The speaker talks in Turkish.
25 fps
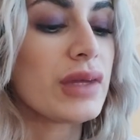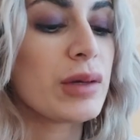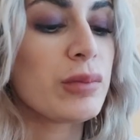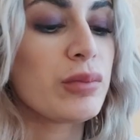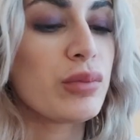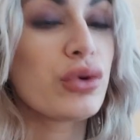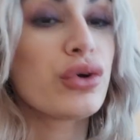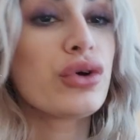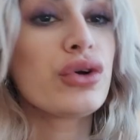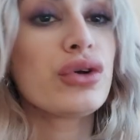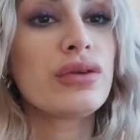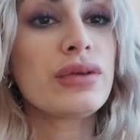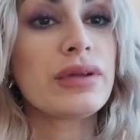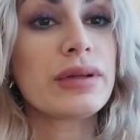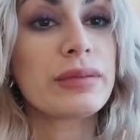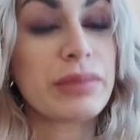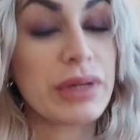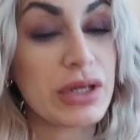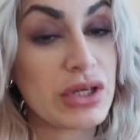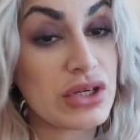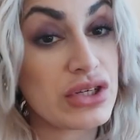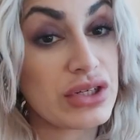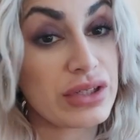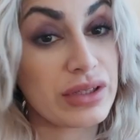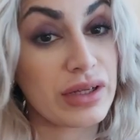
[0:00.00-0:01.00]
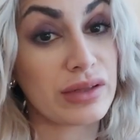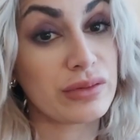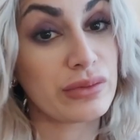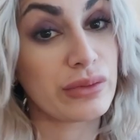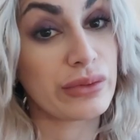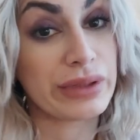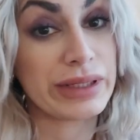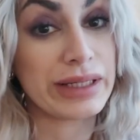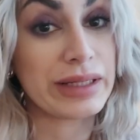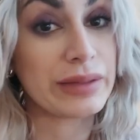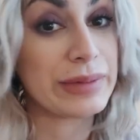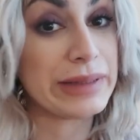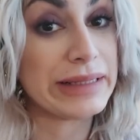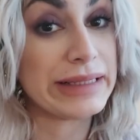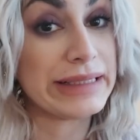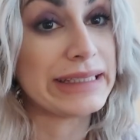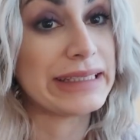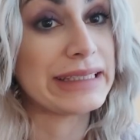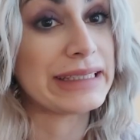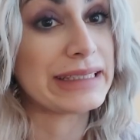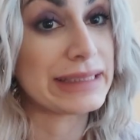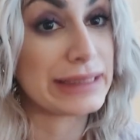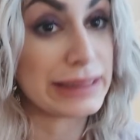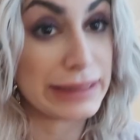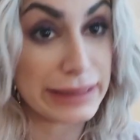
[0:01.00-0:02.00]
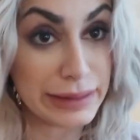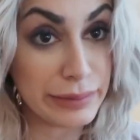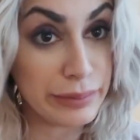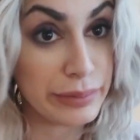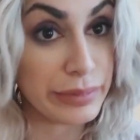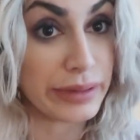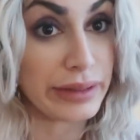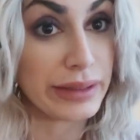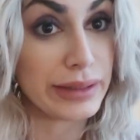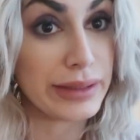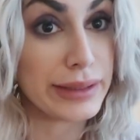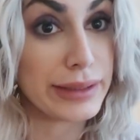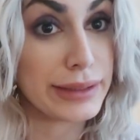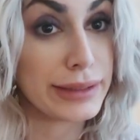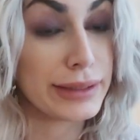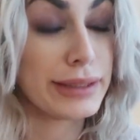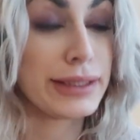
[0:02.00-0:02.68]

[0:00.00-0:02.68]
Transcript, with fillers: Bugün başlıklarında okuyabildiğiniz gibi